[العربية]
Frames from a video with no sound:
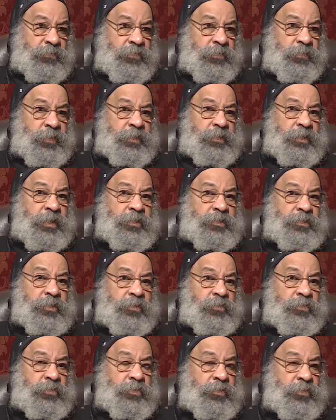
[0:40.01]
فما اقدرش
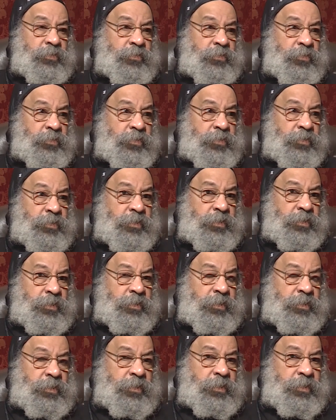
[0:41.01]
اقول الروح
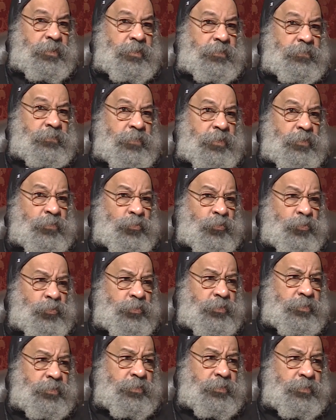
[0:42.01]

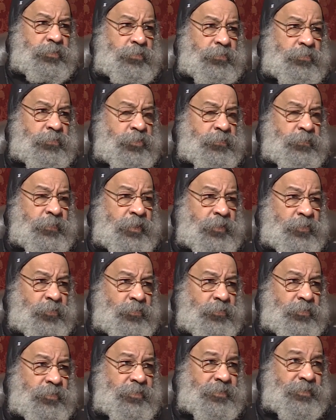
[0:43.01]
مولود ومش
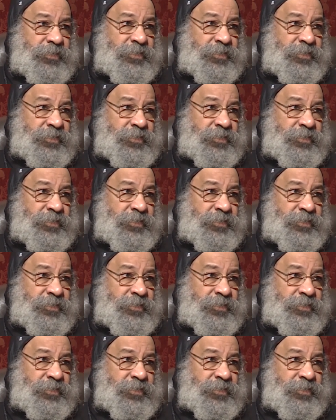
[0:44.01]
مخلوق